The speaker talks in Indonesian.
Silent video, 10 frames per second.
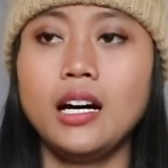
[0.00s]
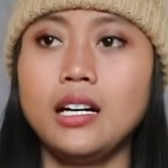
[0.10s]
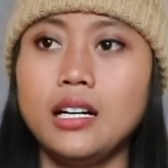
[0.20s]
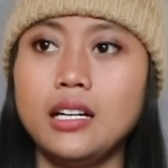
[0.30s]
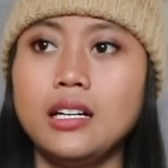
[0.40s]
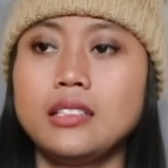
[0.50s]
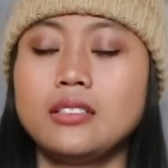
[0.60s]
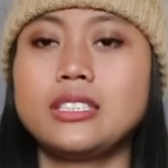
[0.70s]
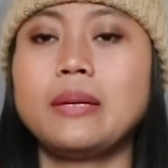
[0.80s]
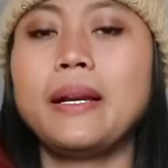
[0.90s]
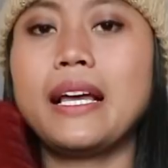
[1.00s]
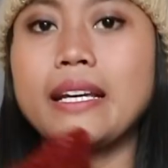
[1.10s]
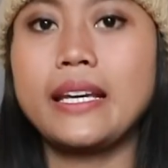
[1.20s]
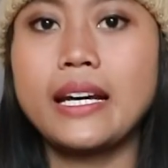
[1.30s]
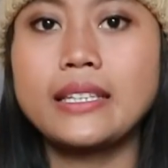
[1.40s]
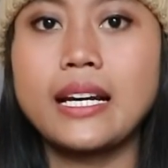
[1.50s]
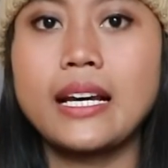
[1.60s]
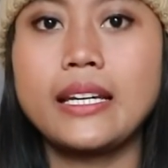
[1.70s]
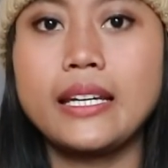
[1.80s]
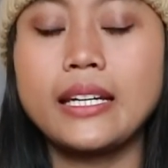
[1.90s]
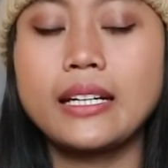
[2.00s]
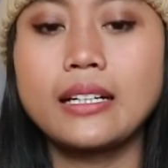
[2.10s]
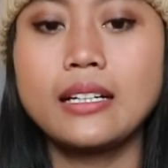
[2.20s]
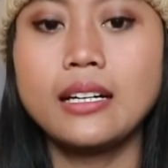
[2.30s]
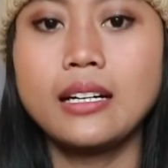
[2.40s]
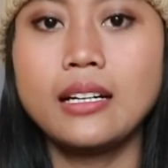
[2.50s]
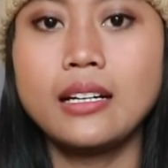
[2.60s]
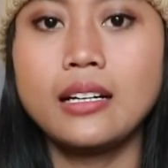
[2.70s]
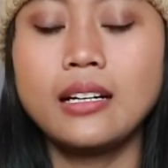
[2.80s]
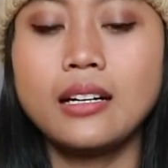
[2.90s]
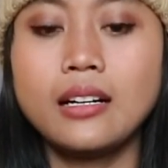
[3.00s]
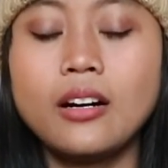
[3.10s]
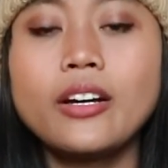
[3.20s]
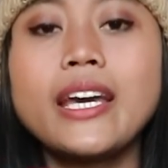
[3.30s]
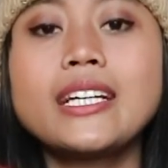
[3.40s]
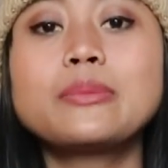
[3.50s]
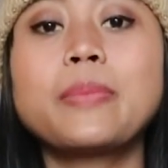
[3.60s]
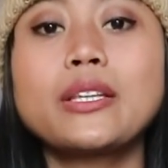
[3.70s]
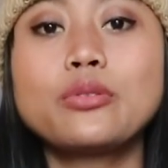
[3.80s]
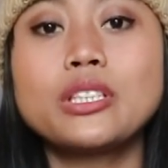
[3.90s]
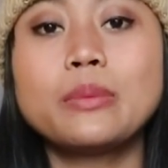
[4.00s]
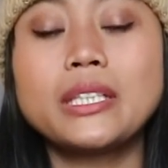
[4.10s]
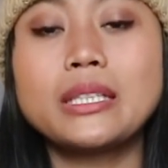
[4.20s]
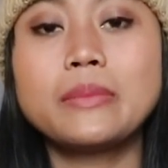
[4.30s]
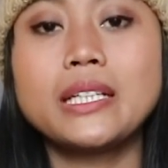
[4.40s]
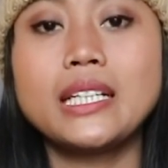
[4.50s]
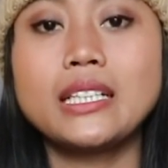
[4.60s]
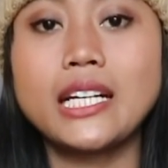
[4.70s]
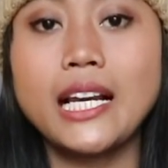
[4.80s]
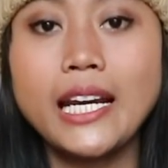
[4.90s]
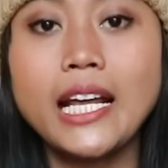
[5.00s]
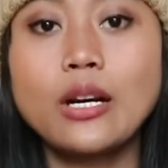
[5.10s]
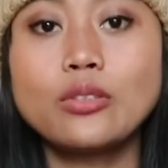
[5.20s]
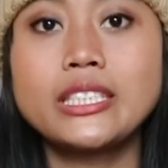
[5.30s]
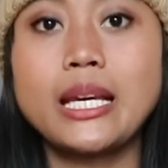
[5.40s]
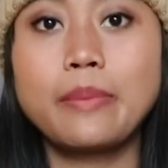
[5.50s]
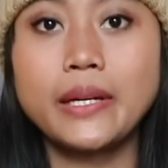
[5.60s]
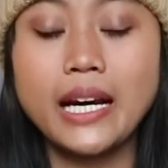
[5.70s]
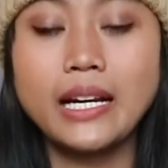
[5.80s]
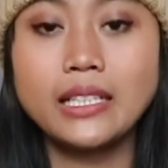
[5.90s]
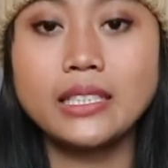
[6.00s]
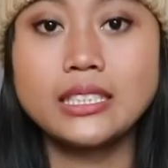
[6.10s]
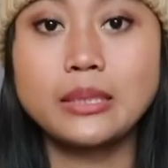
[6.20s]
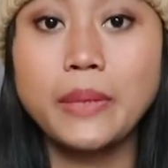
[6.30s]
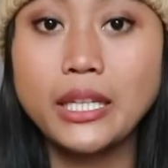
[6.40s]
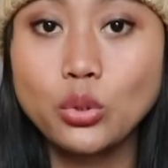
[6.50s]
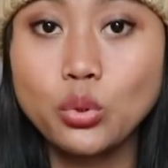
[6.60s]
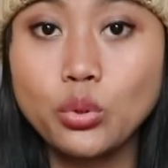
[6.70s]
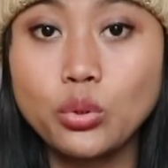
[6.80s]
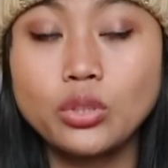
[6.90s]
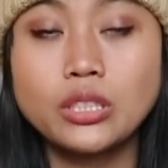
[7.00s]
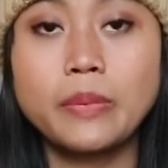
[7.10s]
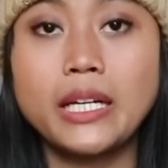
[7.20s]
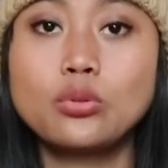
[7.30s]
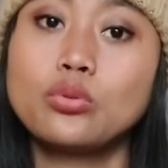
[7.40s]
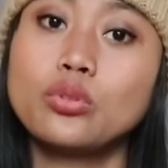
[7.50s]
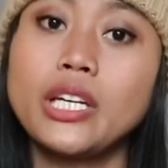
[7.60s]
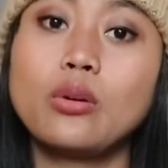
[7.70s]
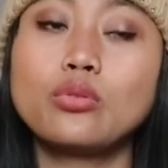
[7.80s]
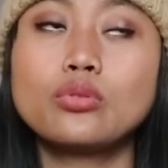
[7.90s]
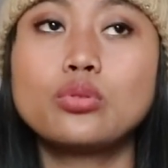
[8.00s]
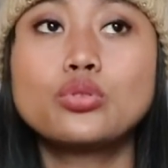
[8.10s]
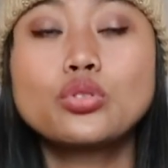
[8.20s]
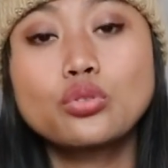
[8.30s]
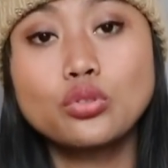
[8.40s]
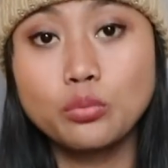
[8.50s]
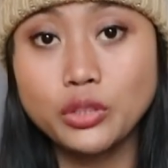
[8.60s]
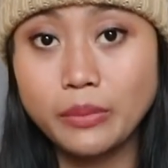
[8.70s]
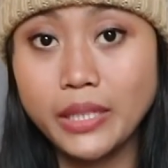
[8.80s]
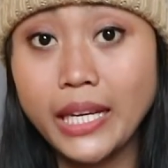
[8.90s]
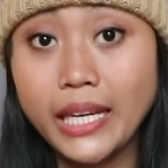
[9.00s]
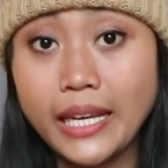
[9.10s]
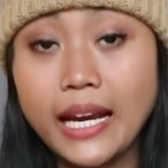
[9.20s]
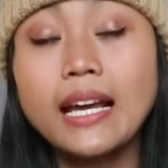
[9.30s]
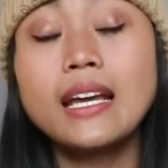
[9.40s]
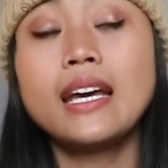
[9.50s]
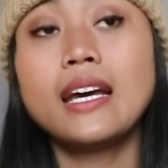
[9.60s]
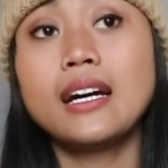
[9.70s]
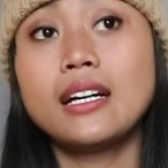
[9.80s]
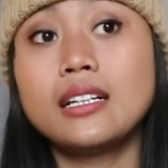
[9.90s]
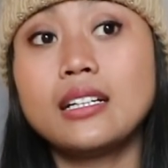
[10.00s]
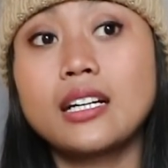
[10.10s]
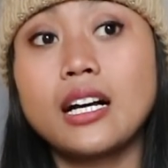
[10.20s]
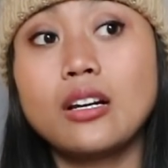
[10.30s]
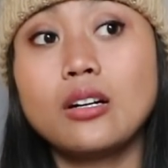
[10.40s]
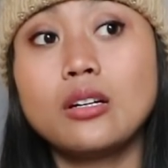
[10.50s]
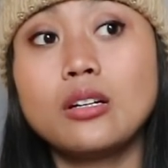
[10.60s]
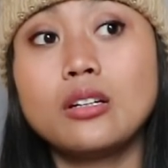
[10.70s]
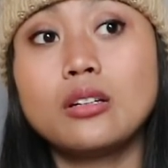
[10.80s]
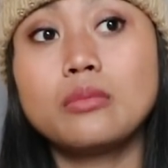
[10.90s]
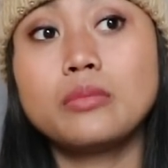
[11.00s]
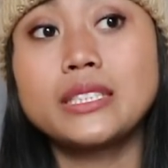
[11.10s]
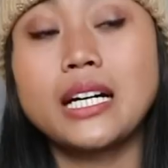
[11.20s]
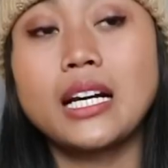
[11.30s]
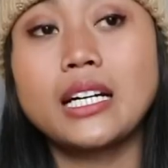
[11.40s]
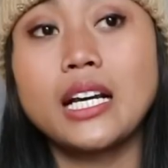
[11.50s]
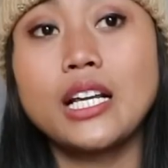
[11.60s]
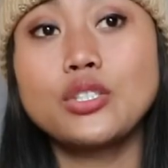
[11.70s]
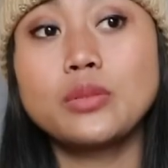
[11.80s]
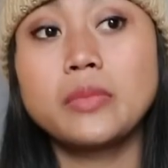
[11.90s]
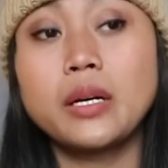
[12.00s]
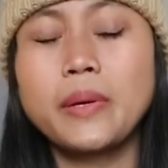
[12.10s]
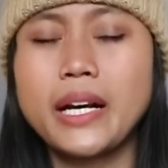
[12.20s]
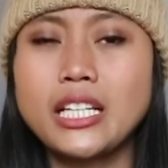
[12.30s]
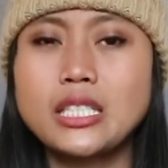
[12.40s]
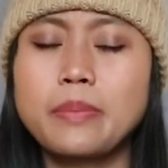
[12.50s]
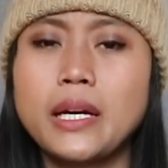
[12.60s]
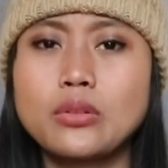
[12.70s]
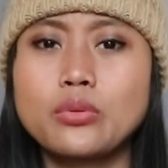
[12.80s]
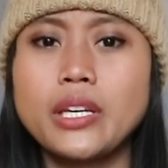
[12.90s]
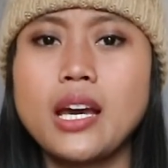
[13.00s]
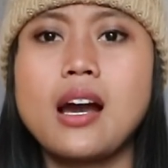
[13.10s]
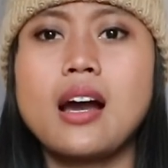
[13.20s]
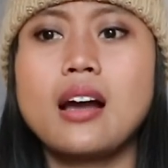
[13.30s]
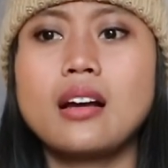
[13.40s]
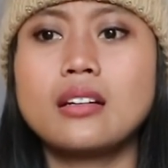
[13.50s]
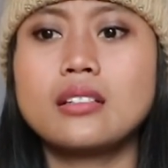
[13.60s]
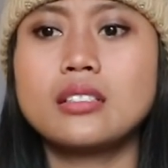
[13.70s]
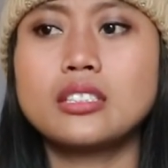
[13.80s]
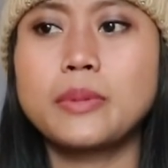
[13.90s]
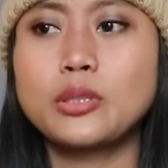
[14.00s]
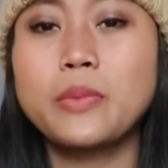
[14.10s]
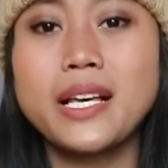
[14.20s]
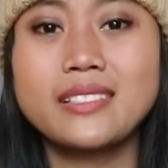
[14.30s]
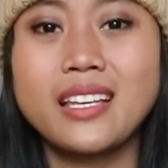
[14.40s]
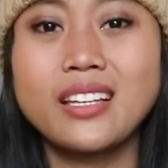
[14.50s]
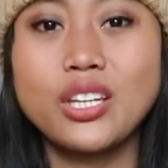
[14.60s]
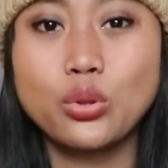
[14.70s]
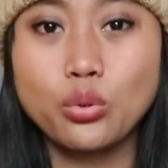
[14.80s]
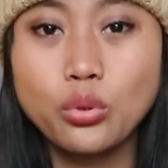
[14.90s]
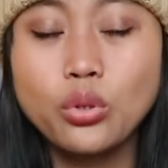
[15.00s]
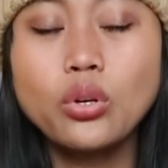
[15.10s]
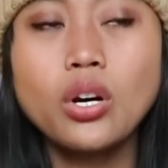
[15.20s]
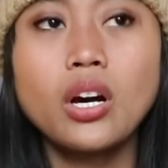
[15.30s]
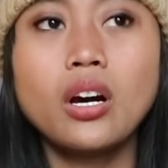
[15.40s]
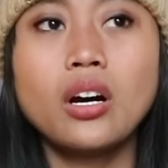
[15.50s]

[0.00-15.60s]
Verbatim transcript: Eh, terus apa lagi ya terakhir? Oh iya, sepatu teman-teman. Kalian harus siapkan uh, sepatu, sepatu yang khusus untuk musim dingin ya. Uh, kalau misalkan kalian cuma pakai sepatu yang uh, sepatu basket gitu,